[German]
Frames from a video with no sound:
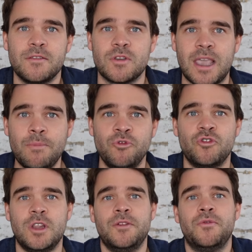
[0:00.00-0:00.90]
also GAP
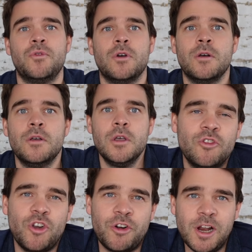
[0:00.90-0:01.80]
steht für
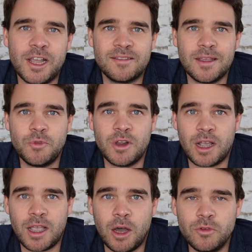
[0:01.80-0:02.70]
General Accepted
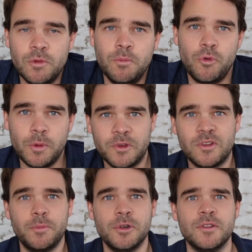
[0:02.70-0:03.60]
Accounting
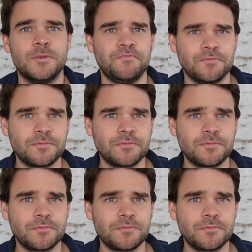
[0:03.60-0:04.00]
Principles.